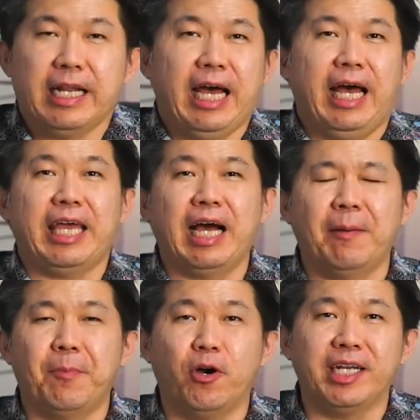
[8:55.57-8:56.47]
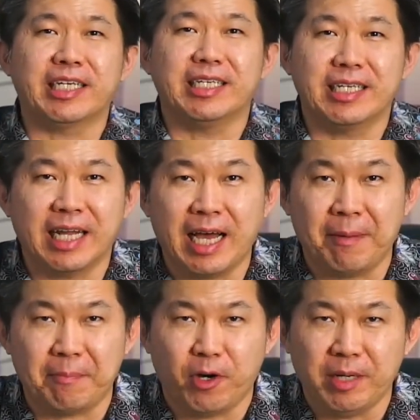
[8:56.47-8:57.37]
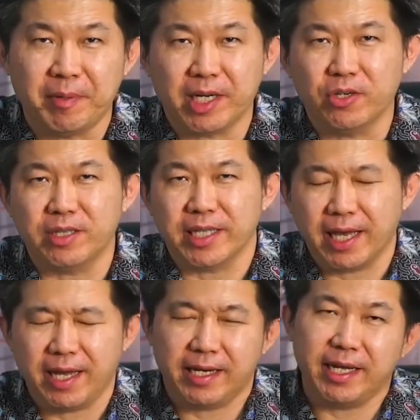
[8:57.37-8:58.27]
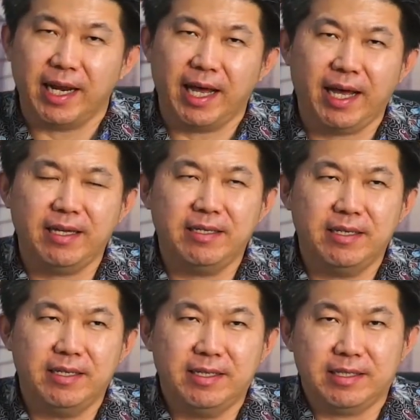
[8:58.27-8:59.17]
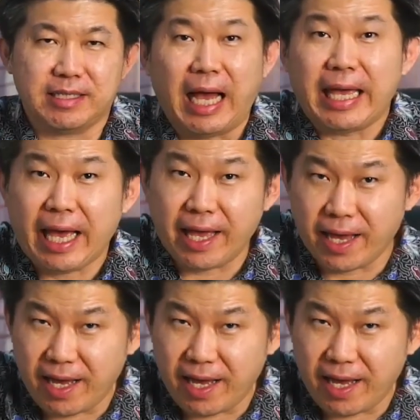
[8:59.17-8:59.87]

Nah, yang poin keenam, poin berikutnya adalah saya